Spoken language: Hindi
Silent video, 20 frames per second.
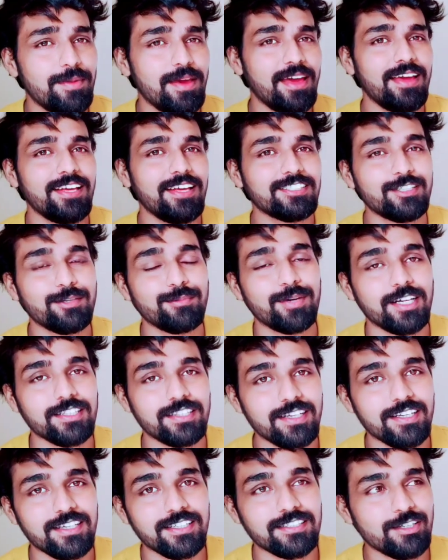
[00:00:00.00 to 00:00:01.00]
मैं ऐसे
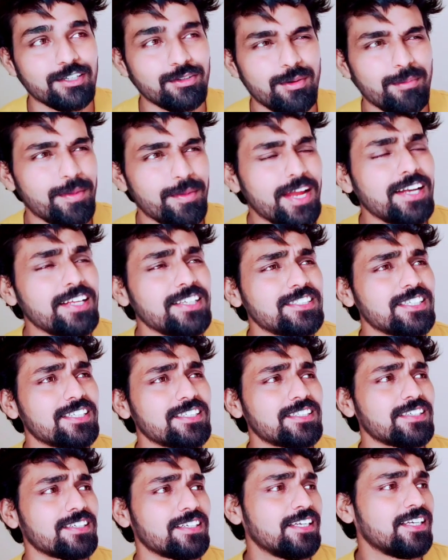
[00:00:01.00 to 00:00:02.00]
बातें करता हूँ ना मैं नहीं
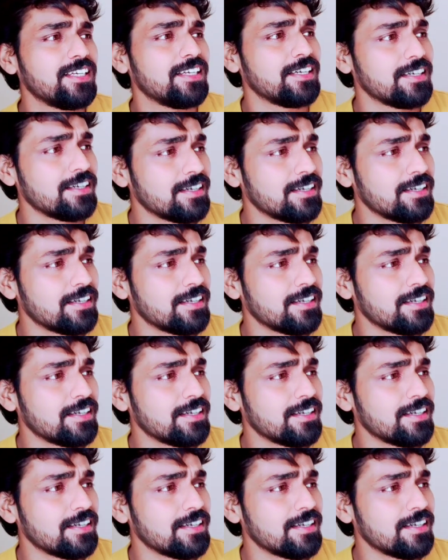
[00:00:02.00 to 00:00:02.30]
चाहता कि